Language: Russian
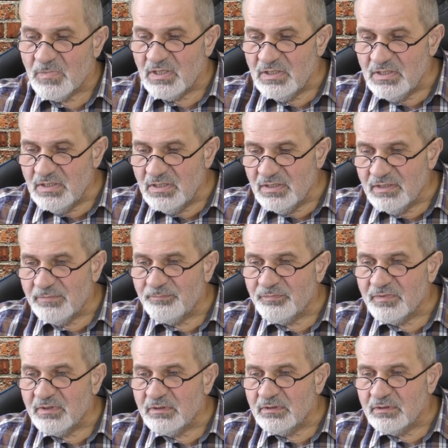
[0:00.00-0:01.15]
и
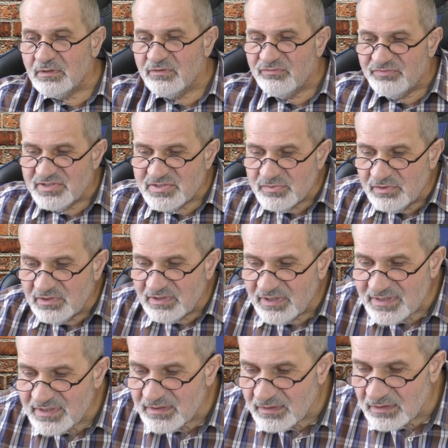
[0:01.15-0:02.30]
э, в
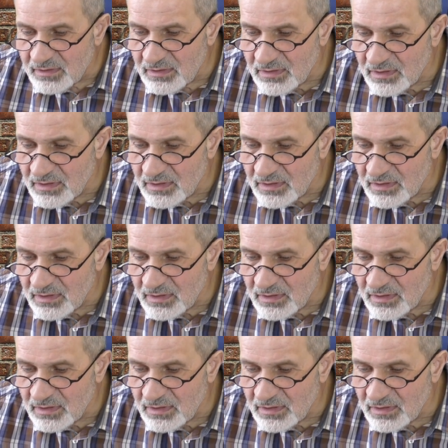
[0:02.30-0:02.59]
результате